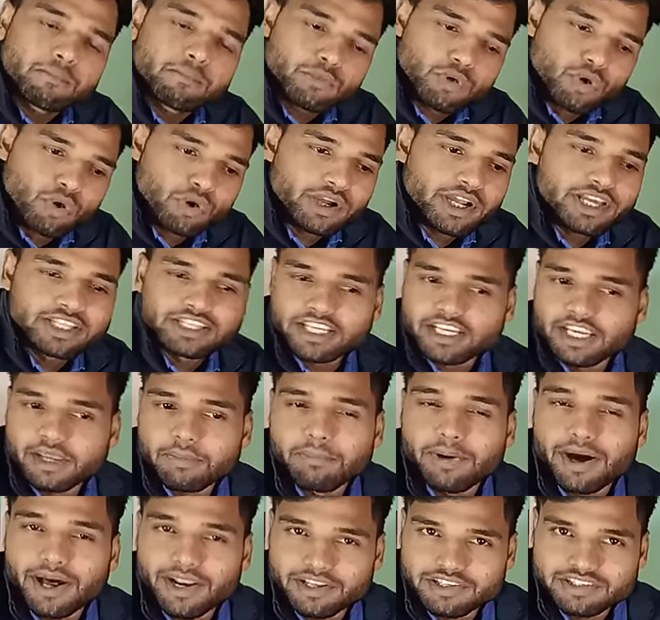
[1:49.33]
लोग कहते हैं
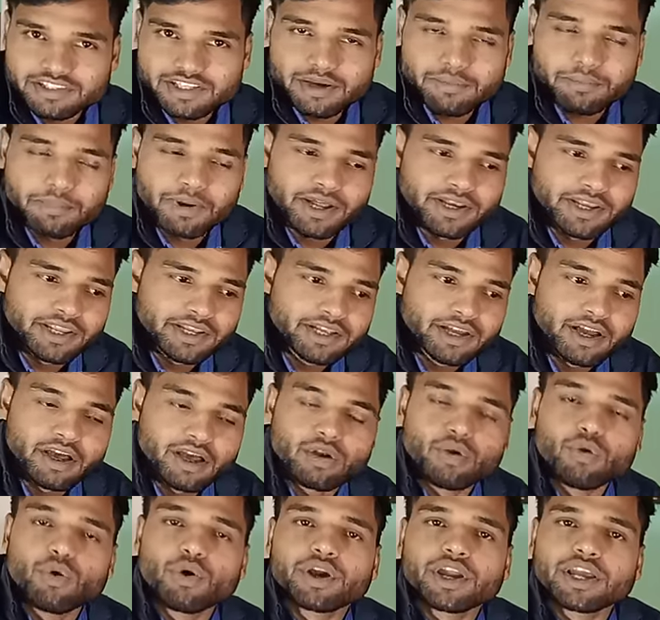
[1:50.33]
कि बारिश के पानी
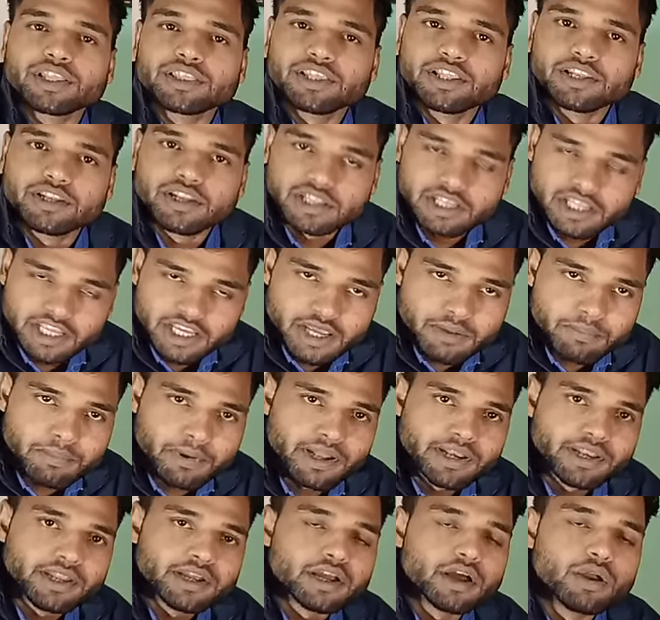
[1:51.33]
का लोग कहते हैं नदी के
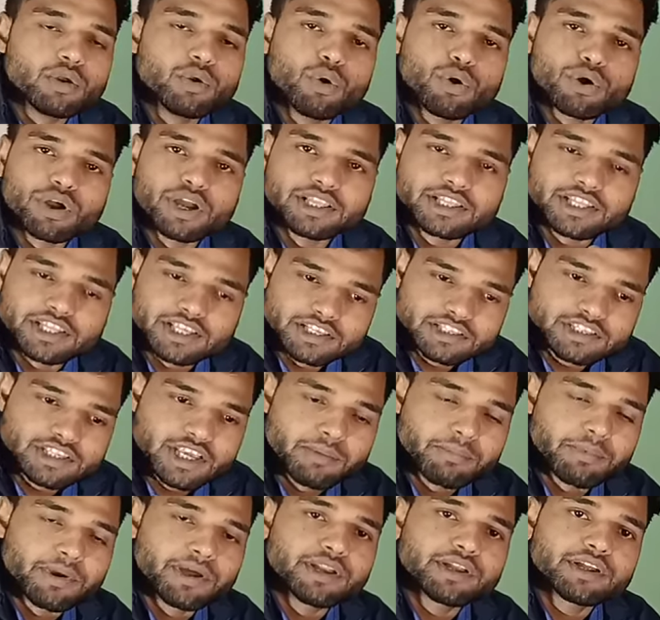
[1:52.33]
पानी का लोग कहते हैं
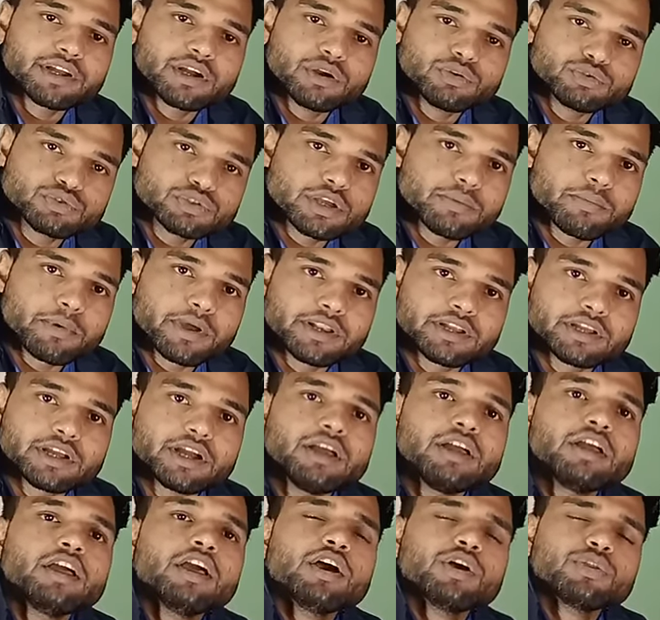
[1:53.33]
इसके पानी का उसके पानी
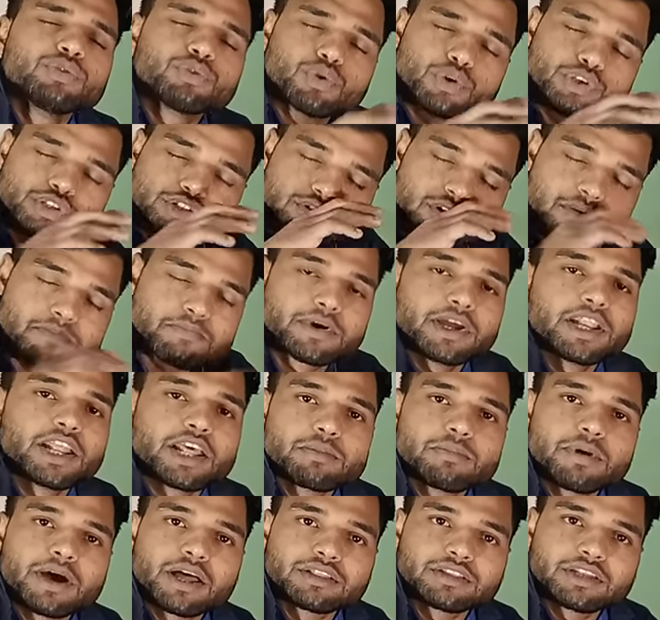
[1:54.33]
का तो ये सब
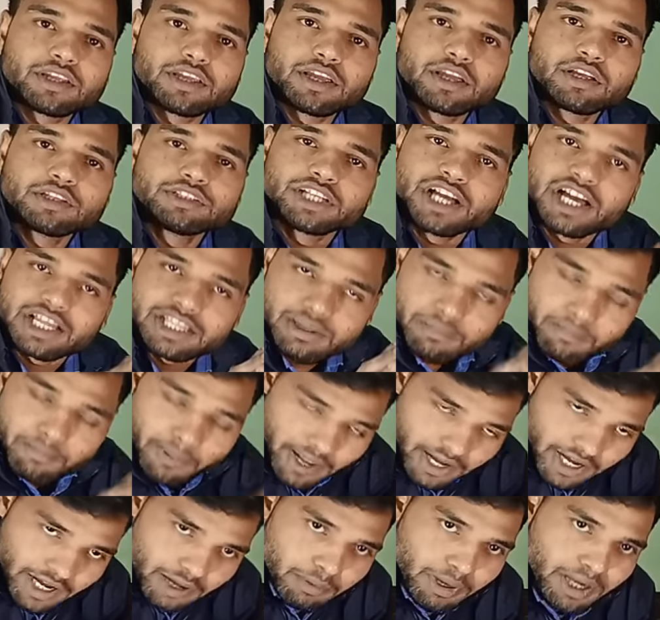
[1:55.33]
गलत बातें हैं ज़्यादा
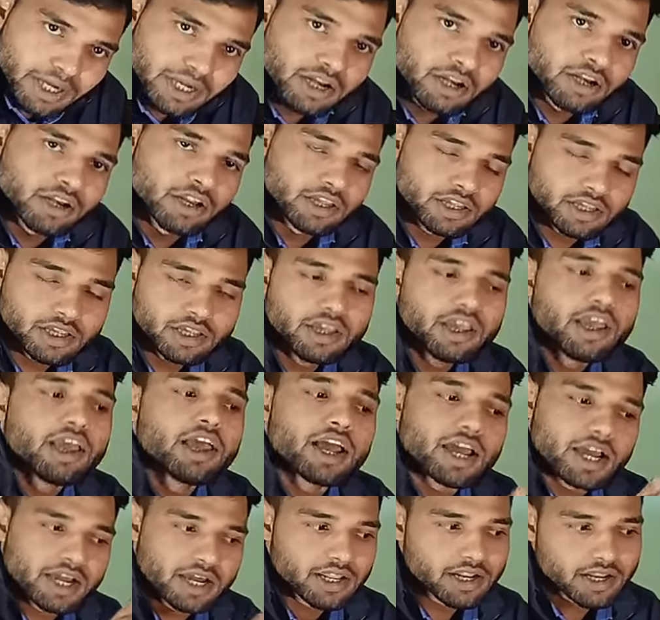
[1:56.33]
महंगा वाटर नहीं है
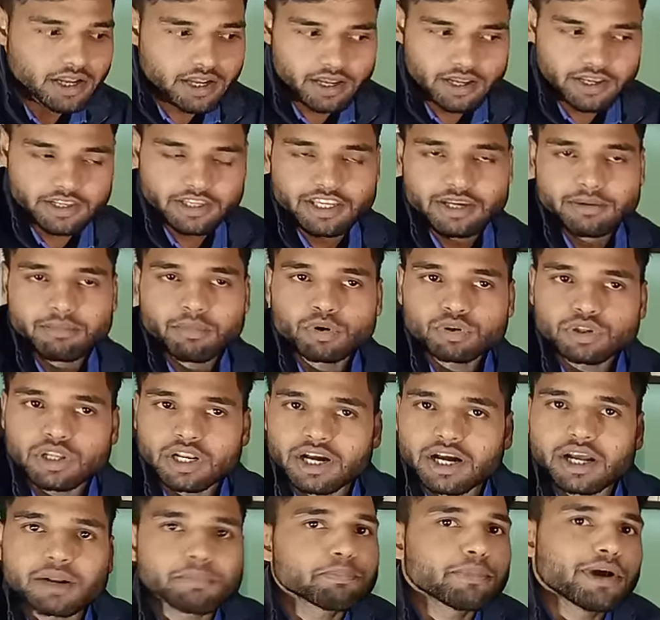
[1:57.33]
अगर हाँ ये
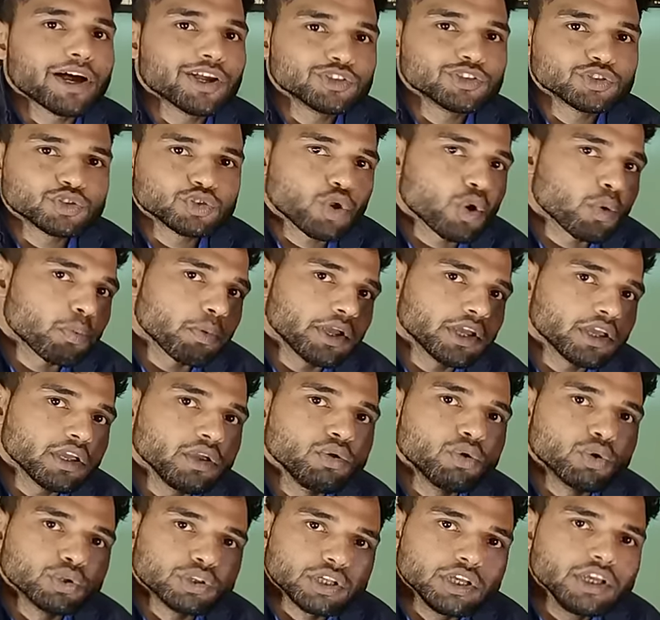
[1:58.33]
बोतल अगर पाँच सौ रुपये की
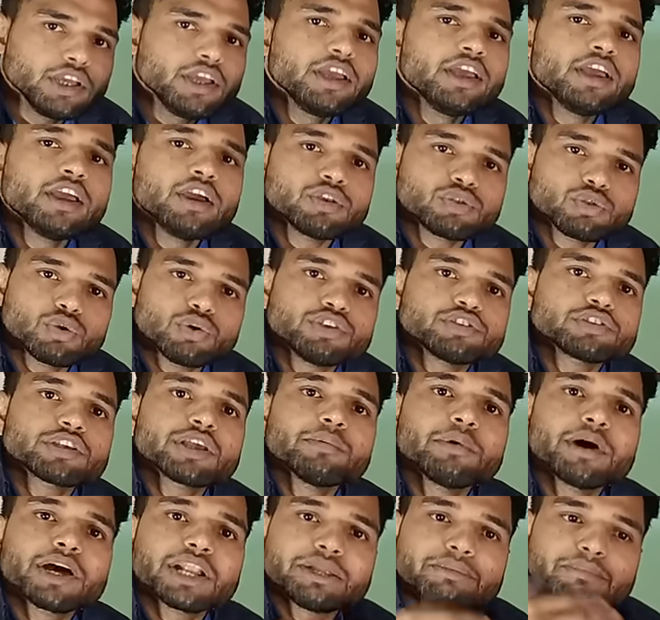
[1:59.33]
होती तो
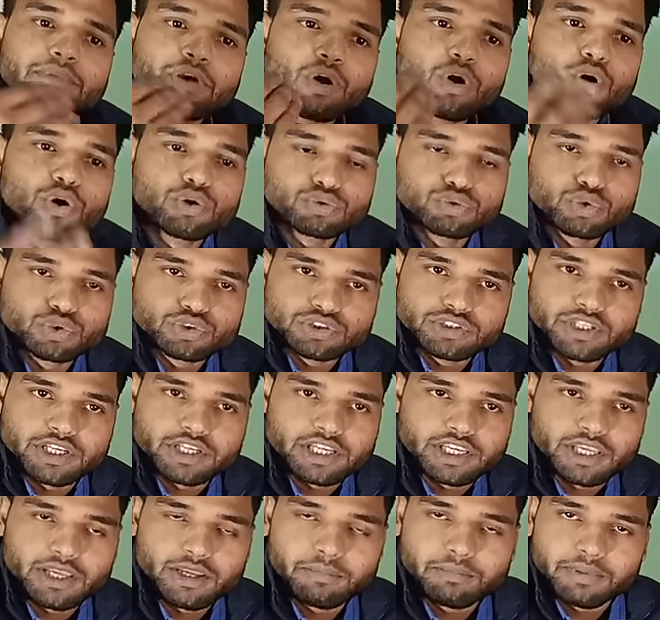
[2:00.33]
इसके बारे में और
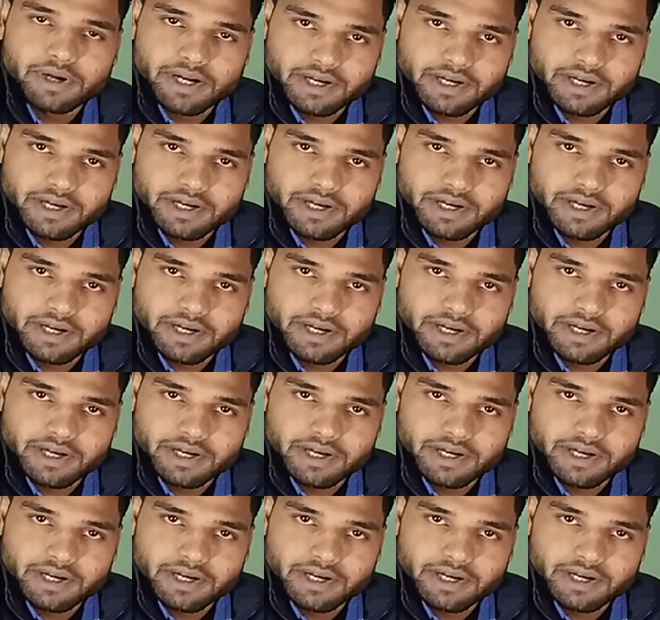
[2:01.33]
सोचते कि